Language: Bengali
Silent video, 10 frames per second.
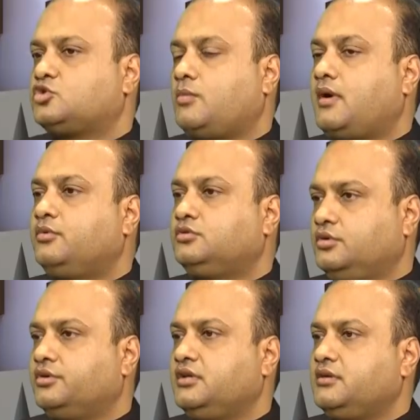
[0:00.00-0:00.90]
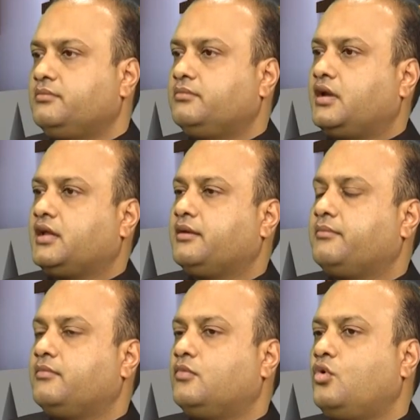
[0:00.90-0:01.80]
স্বভাবতই মানে
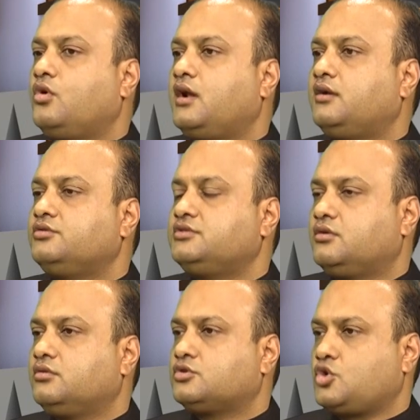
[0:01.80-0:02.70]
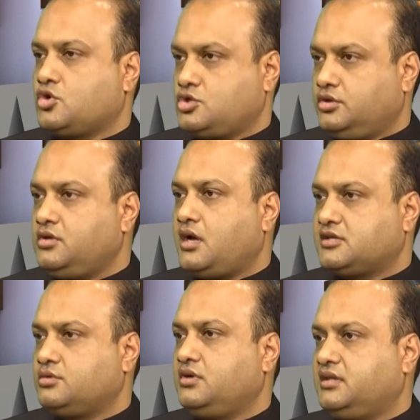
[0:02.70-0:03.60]
অন্যান্য যে কোনো সংসদীয়
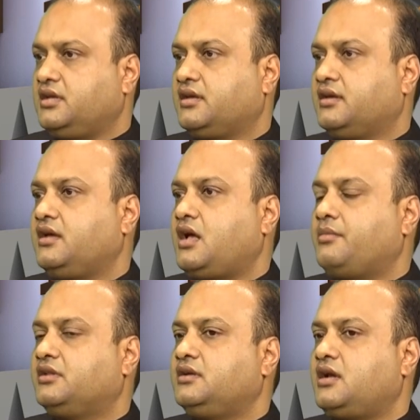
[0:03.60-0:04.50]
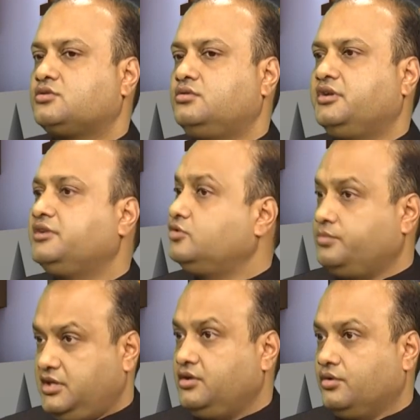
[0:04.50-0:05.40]
আসনের থেকে আমাদের আসনটি কিন্তু
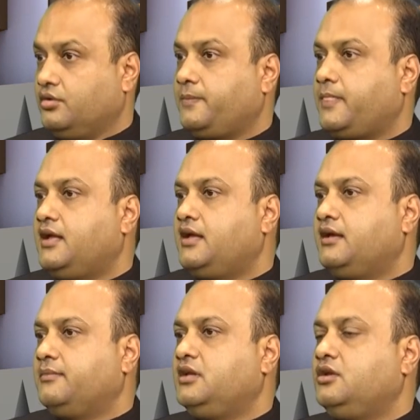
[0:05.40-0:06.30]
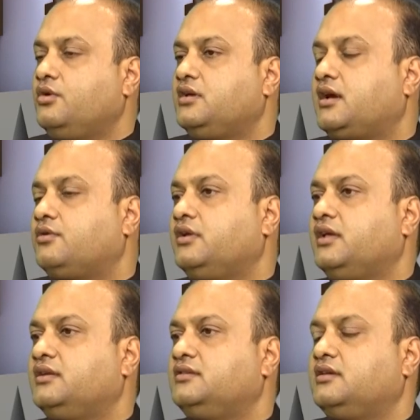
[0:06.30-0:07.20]
ভিন্ন ভিন্ন এই
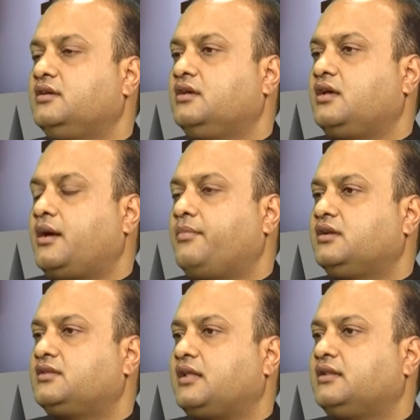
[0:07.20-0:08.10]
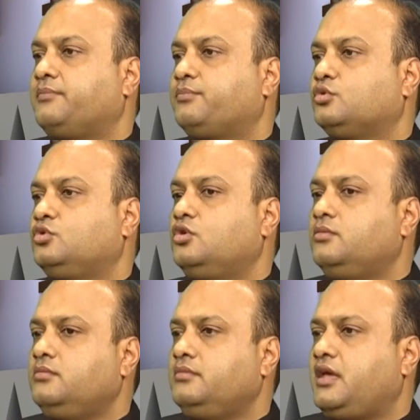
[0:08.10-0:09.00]
কারণেই যে আমার দাদা
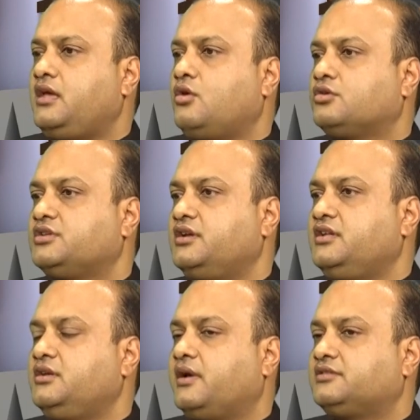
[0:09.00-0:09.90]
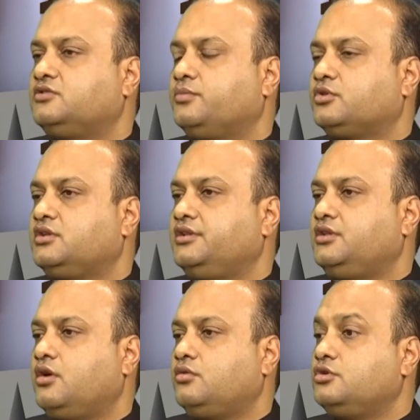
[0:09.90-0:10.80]
প্রথম এই অংশের নির্বাচিত
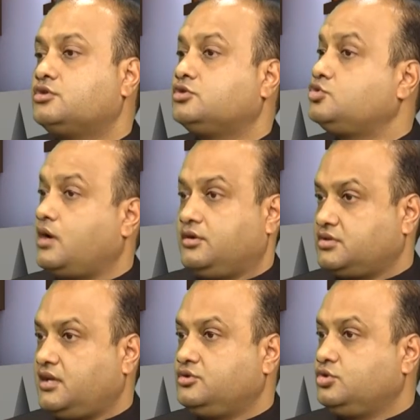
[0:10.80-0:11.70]
প্রতিনিধি হন উনিশশো সালে